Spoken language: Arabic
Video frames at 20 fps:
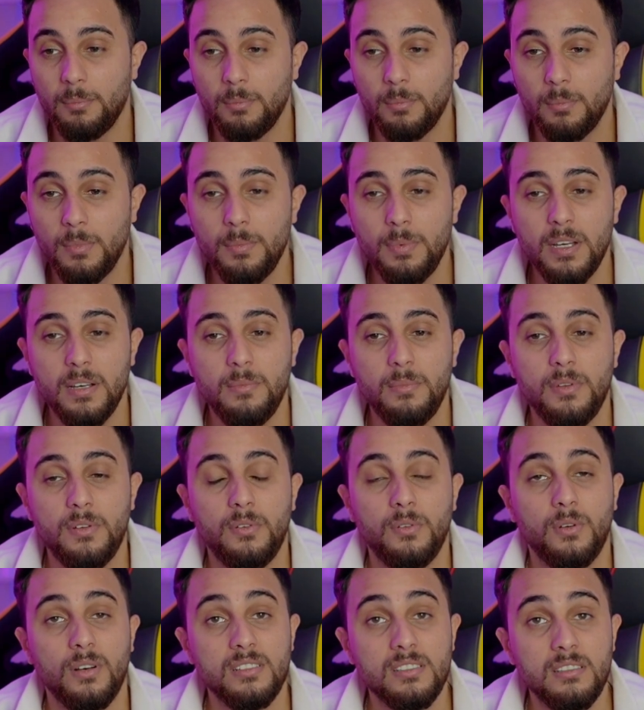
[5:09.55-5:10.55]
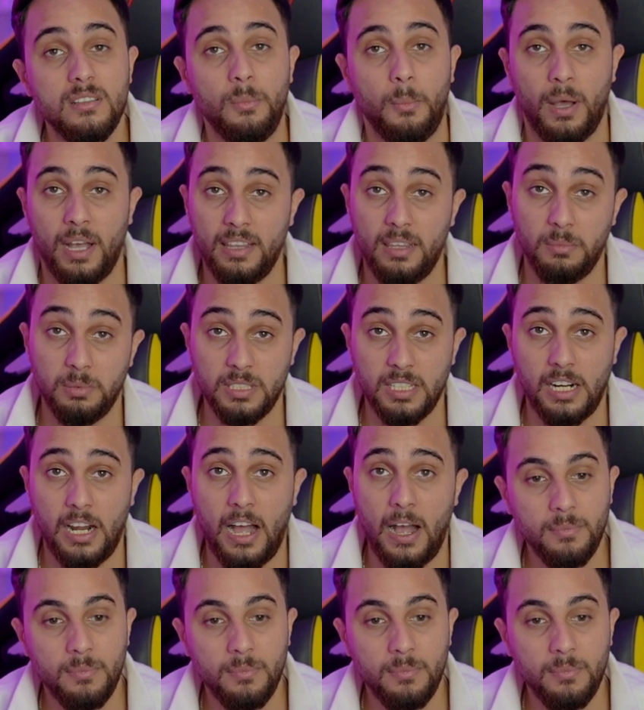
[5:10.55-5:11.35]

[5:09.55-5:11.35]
ما بحب انه اظلم حدا بصراحه